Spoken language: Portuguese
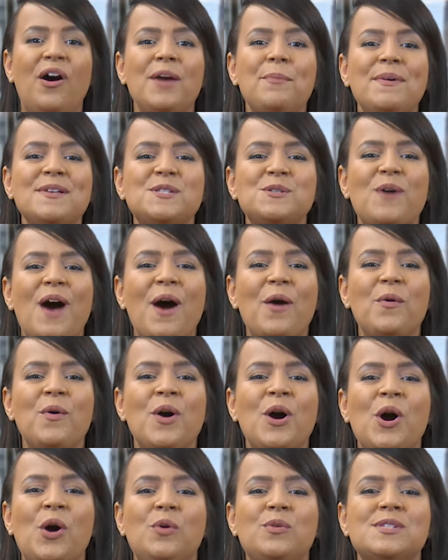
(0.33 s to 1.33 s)
Oi, pessoal!
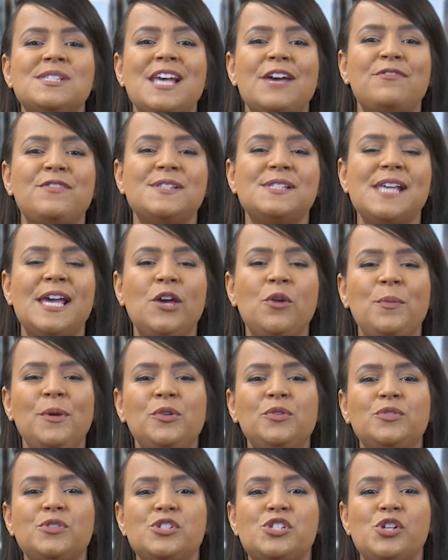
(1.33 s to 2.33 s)
O CFC em
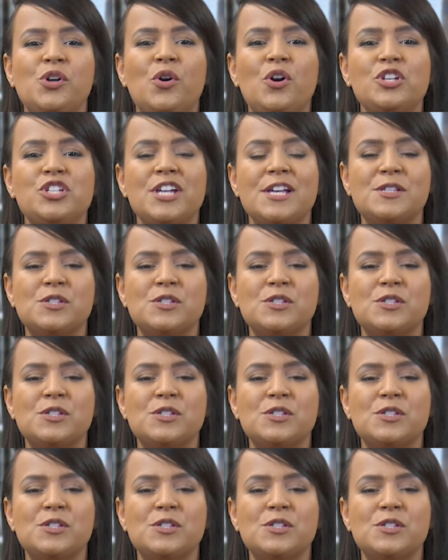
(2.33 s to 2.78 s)
minuto de hoje